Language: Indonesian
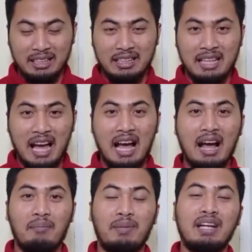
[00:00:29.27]

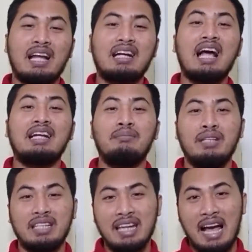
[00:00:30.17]
Nah, benarkah
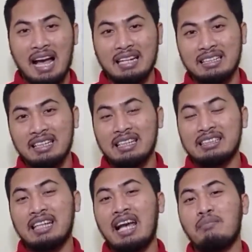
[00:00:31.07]
demikian?
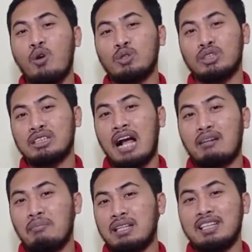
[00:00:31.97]
Saya mau
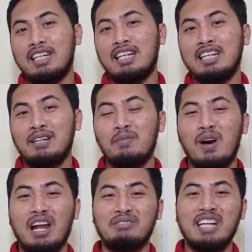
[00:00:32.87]
skakmat nih
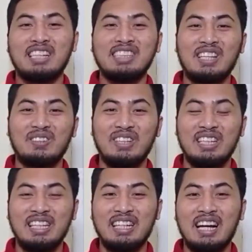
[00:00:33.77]
mualaf yang satu
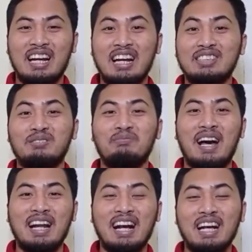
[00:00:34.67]
ini karena
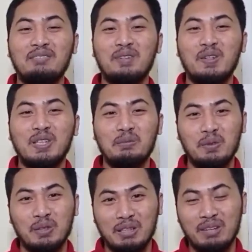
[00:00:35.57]
sembarangan
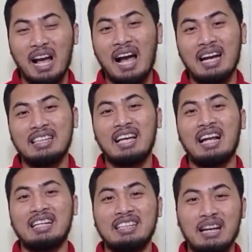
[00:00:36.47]
mengutip-ngutip ayat
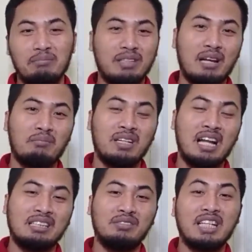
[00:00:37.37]
Alkitab dan
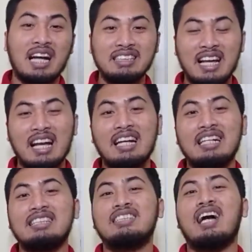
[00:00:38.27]
menafsirkannya
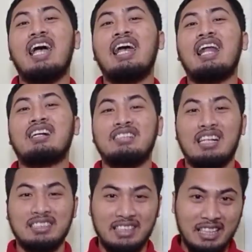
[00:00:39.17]

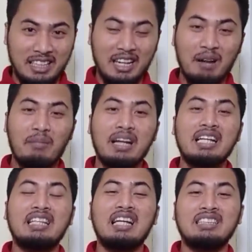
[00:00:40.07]
seenaknya sendiri. Mari
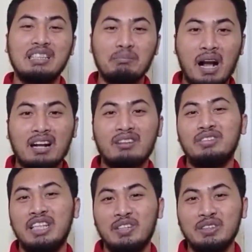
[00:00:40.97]
kita simak
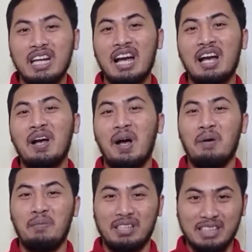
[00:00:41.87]
videonya
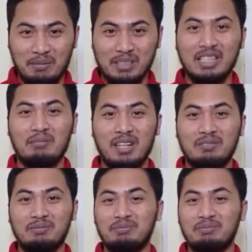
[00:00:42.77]
bersama-sama.